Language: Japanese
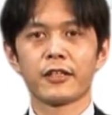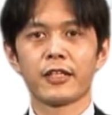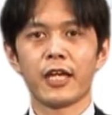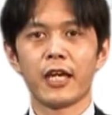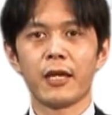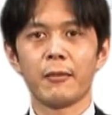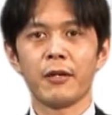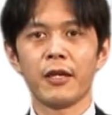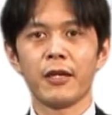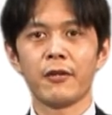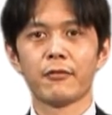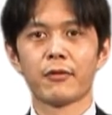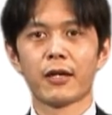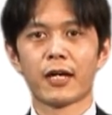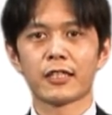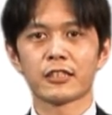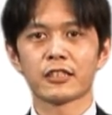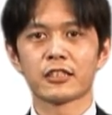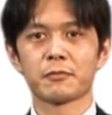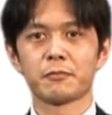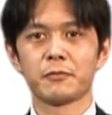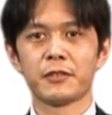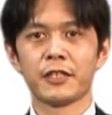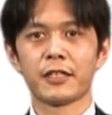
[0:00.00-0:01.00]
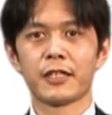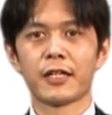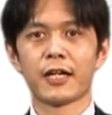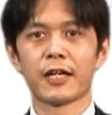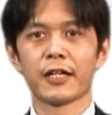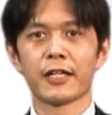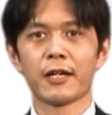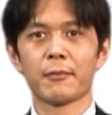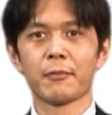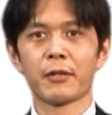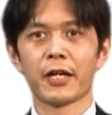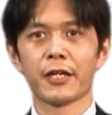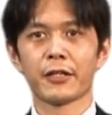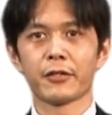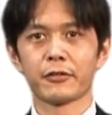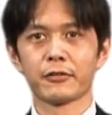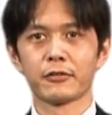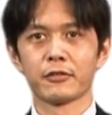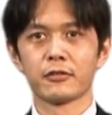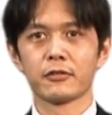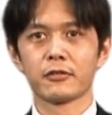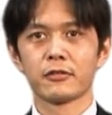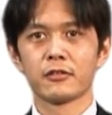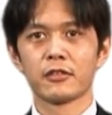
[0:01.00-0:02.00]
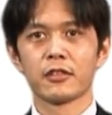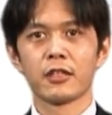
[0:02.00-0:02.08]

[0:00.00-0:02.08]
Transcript: 底面はスピーカーやマイク